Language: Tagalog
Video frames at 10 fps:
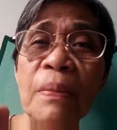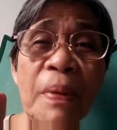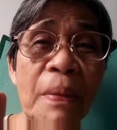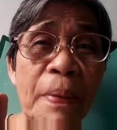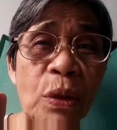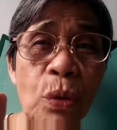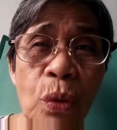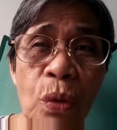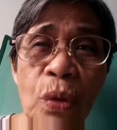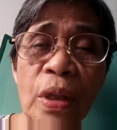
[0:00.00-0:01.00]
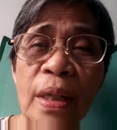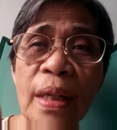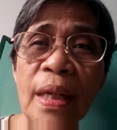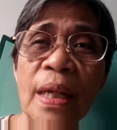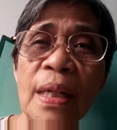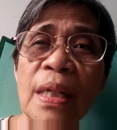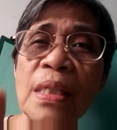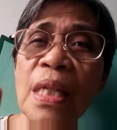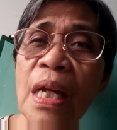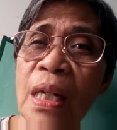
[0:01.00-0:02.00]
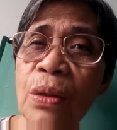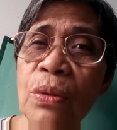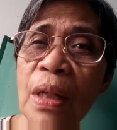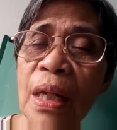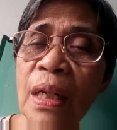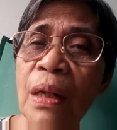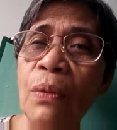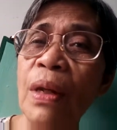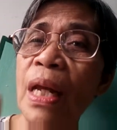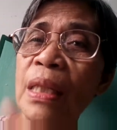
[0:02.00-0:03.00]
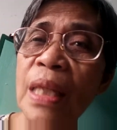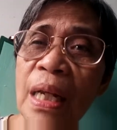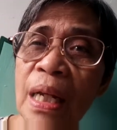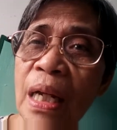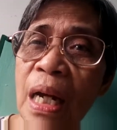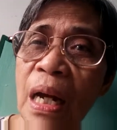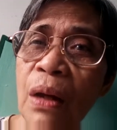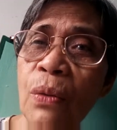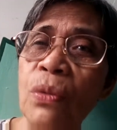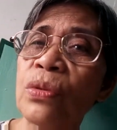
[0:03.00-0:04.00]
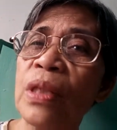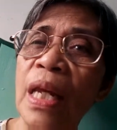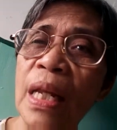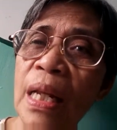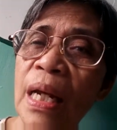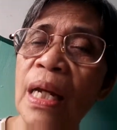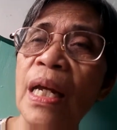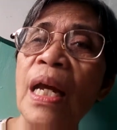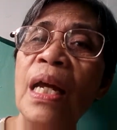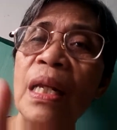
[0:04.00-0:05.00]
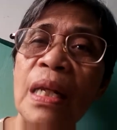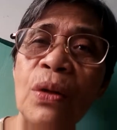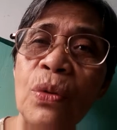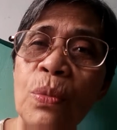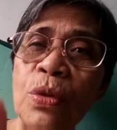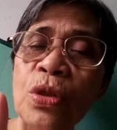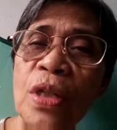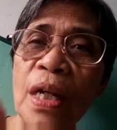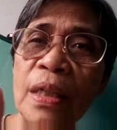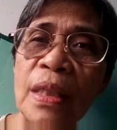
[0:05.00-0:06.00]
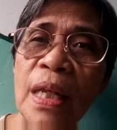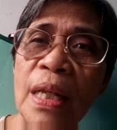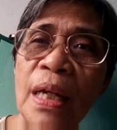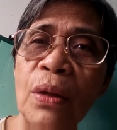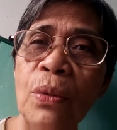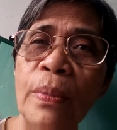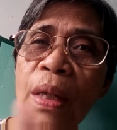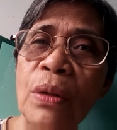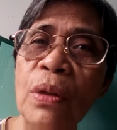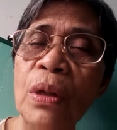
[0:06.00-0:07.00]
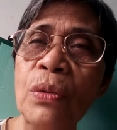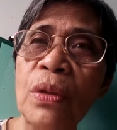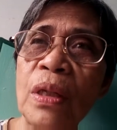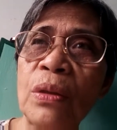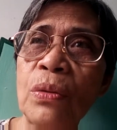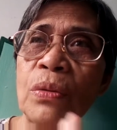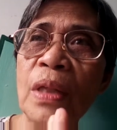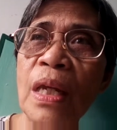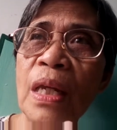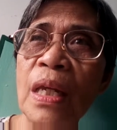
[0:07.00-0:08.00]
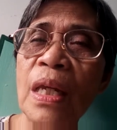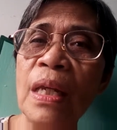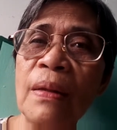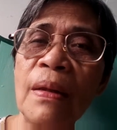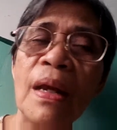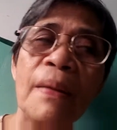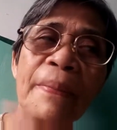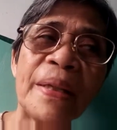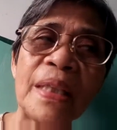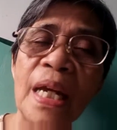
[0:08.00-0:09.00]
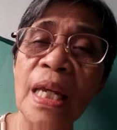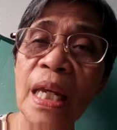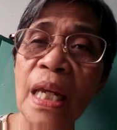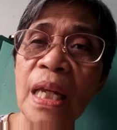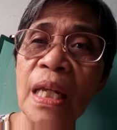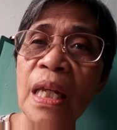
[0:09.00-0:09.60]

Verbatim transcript: ipagpatuloy kaya lang sa ngayon talaga wala talaga akong tela naubos na ang tela ko meron ako dito tahiin patahi